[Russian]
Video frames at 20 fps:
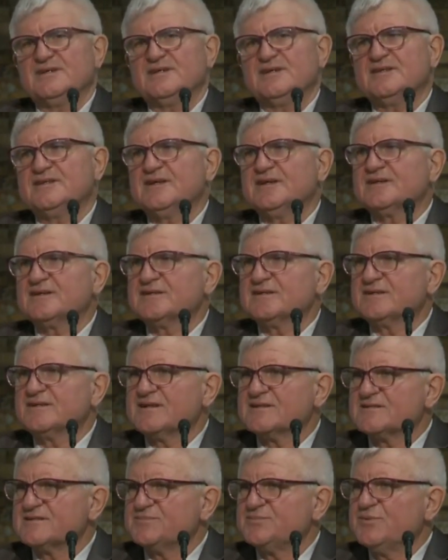Это
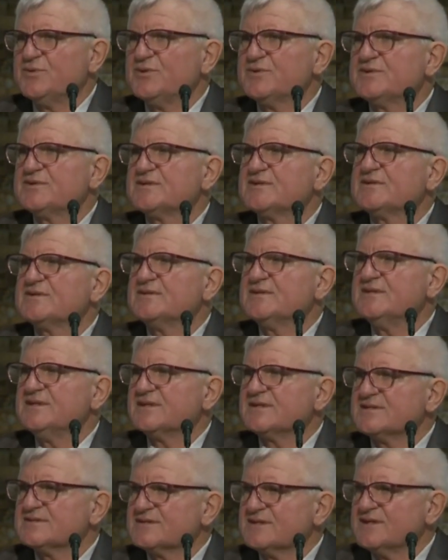Господь
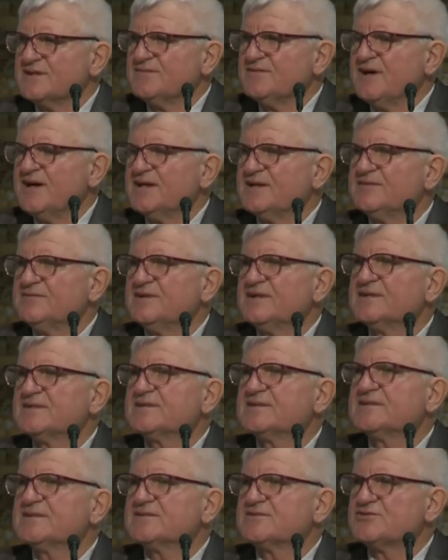не
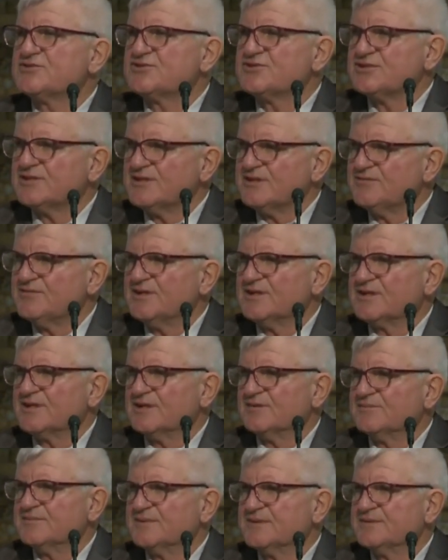разговаривает с
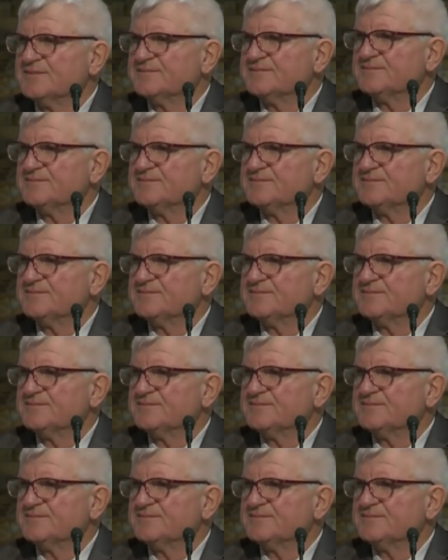человеком.